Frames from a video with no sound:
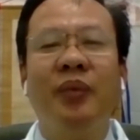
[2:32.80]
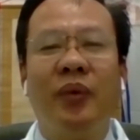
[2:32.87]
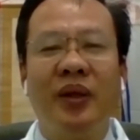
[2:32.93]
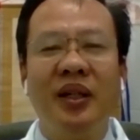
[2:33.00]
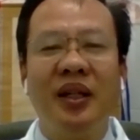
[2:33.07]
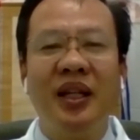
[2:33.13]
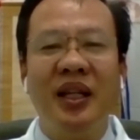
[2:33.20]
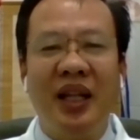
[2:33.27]

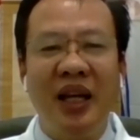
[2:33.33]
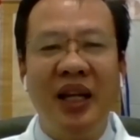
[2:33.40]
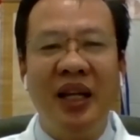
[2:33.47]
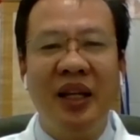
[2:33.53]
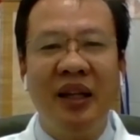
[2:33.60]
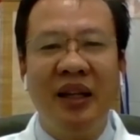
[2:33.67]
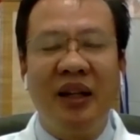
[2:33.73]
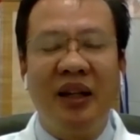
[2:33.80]
mụn nước li ti
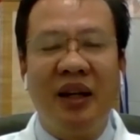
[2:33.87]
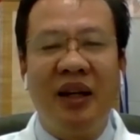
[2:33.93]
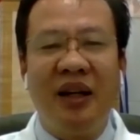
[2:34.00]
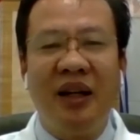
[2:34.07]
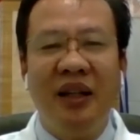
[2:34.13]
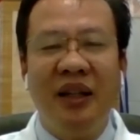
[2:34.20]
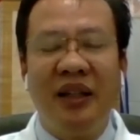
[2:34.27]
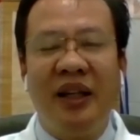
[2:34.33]

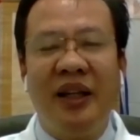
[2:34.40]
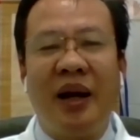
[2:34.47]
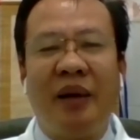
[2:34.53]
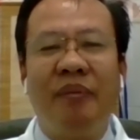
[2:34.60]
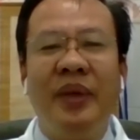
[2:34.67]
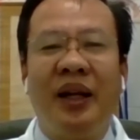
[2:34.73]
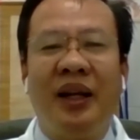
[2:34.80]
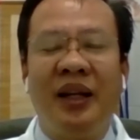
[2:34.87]
đó thì
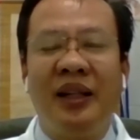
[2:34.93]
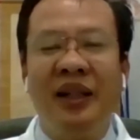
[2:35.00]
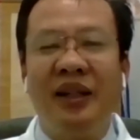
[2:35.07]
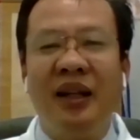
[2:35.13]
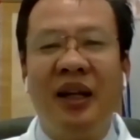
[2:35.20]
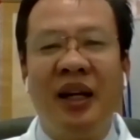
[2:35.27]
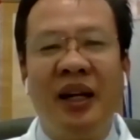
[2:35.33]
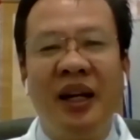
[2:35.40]
đặc biệt là nhất
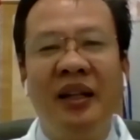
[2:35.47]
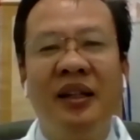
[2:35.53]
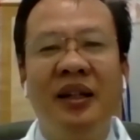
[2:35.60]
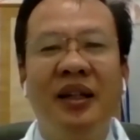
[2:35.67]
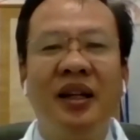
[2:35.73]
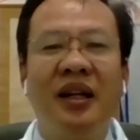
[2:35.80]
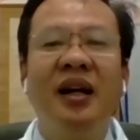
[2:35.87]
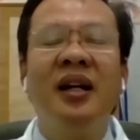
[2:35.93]
là trên
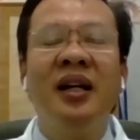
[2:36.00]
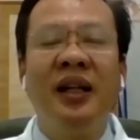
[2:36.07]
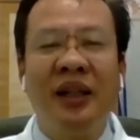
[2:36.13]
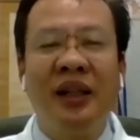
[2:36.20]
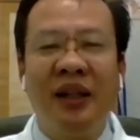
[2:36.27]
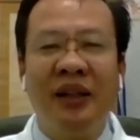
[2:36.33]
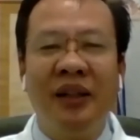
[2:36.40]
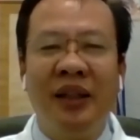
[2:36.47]
những cái cơ,
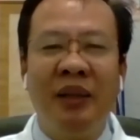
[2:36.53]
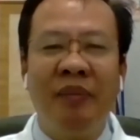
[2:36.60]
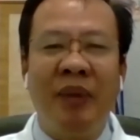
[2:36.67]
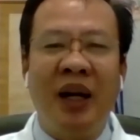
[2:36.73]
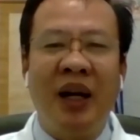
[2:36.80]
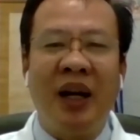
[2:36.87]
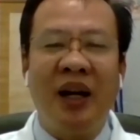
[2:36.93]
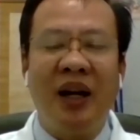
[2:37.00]
cơ người
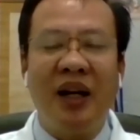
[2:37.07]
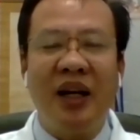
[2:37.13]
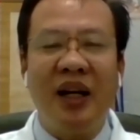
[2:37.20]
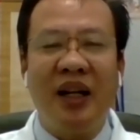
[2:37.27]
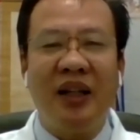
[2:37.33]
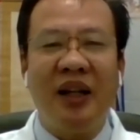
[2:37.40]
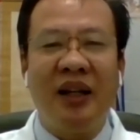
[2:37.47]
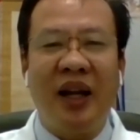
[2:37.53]
mà có
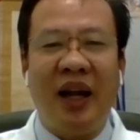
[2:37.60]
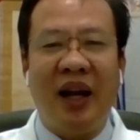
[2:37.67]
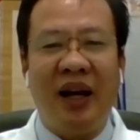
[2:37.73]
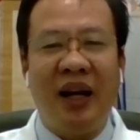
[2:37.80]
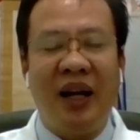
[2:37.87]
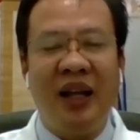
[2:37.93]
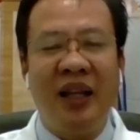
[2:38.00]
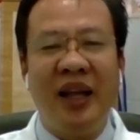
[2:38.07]
cái tình
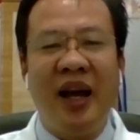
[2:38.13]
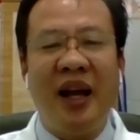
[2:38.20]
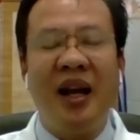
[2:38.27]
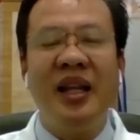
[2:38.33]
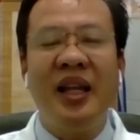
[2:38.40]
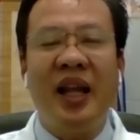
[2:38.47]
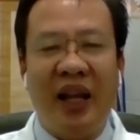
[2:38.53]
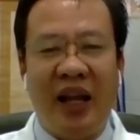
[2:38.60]
trạng là da
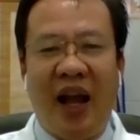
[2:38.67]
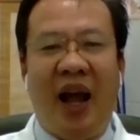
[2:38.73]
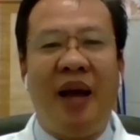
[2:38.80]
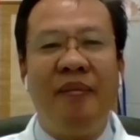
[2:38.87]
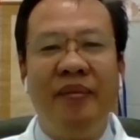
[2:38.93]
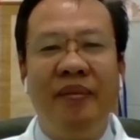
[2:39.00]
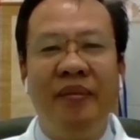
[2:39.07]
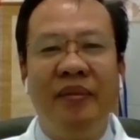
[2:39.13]
nó nhạy
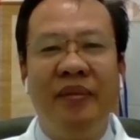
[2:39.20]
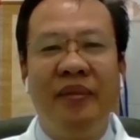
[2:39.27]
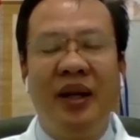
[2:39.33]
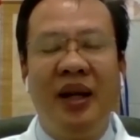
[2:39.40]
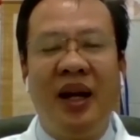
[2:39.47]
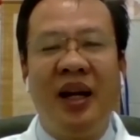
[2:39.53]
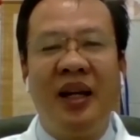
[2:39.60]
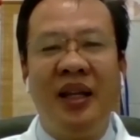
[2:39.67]
cảm
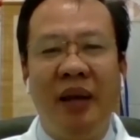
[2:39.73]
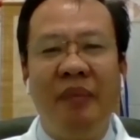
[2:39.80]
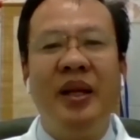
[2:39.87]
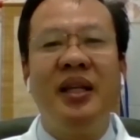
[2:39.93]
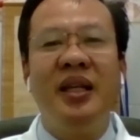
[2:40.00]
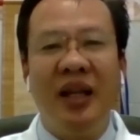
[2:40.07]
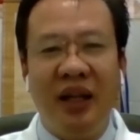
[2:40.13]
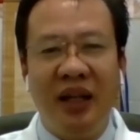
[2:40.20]
à, dễ
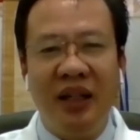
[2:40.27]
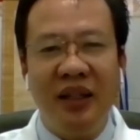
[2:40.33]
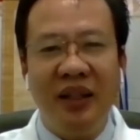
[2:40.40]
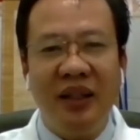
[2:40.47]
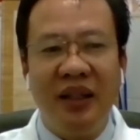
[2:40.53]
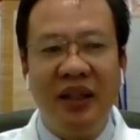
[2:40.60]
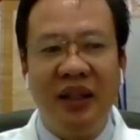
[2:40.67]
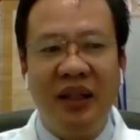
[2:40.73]
bị dị ứng
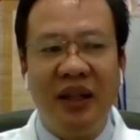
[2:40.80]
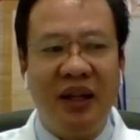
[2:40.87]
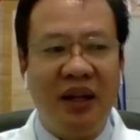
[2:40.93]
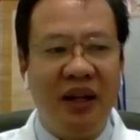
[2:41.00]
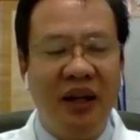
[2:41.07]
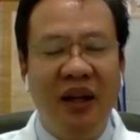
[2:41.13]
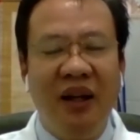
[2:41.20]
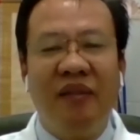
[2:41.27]

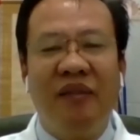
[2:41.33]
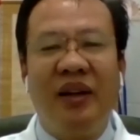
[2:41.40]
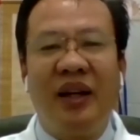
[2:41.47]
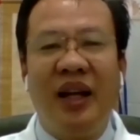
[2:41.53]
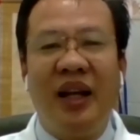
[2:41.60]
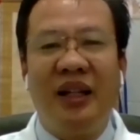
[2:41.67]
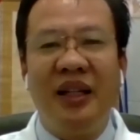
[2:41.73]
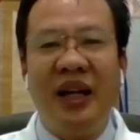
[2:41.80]
đó
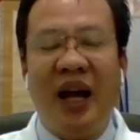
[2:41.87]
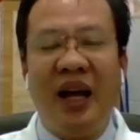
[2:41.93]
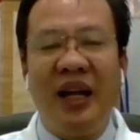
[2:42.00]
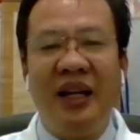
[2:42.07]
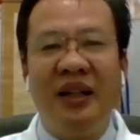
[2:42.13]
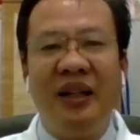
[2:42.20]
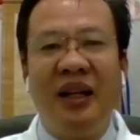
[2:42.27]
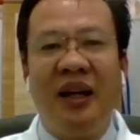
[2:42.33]
vấn đề thứ
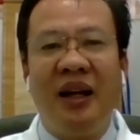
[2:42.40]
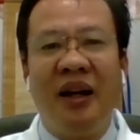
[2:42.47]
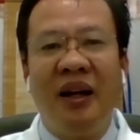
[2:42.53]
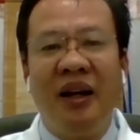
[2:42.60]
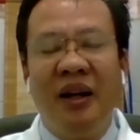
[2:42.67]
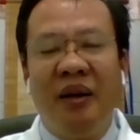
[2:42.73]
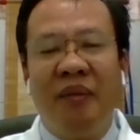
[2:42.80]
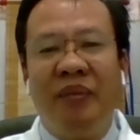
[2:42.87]
hai nữa là
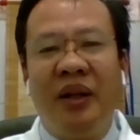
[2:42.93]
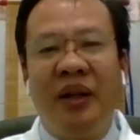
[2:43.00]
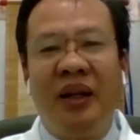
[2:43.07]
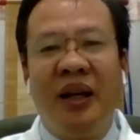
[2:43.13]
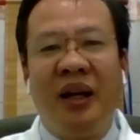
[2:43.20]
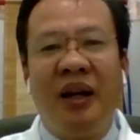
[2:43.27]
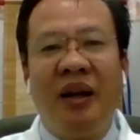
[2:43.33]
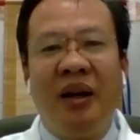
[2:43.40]

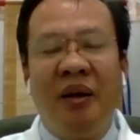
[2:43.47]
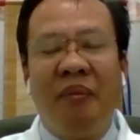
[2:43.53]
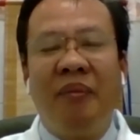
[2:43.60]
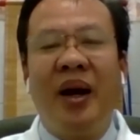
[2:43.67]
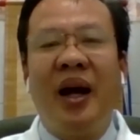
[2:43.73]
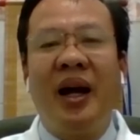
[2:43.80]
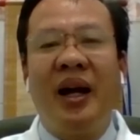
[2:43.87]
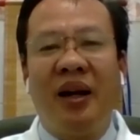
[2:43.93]
mình à,
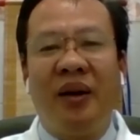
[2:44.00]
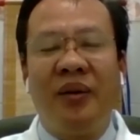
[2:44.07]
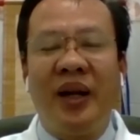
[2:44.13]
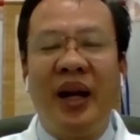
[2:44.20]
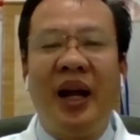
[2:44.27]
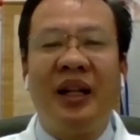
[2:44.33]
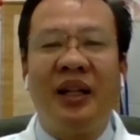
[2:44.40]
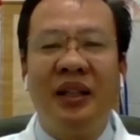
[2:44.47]
mang khẩu
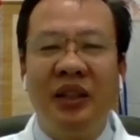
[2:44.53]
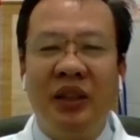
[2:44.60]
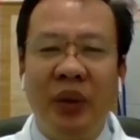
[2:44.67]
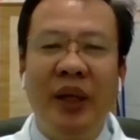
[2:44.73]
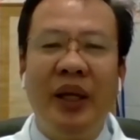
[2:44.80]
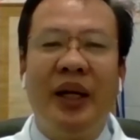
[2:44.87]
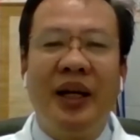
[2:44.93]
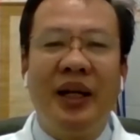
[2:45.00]
trang thường
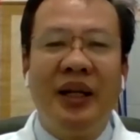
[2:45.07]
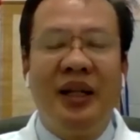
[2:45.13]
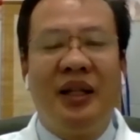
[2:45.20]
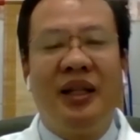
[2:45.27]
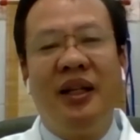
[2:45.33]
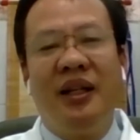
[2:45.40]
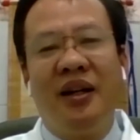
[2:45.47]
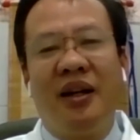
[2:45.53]
xuyên á,
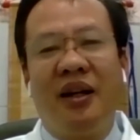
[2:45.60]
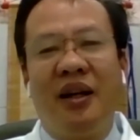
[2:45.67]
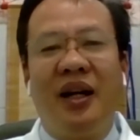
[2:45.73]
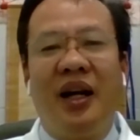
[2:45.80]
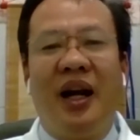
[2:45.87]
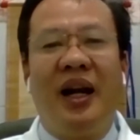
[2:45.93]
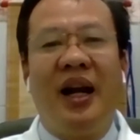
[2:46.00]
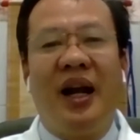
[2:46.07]
thì nó có
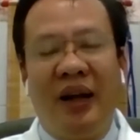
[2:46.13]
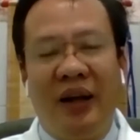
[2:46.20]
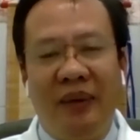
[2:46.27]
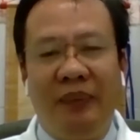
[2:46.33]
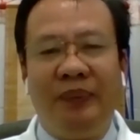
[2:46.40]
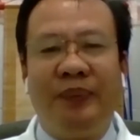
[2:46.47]
khả năng á,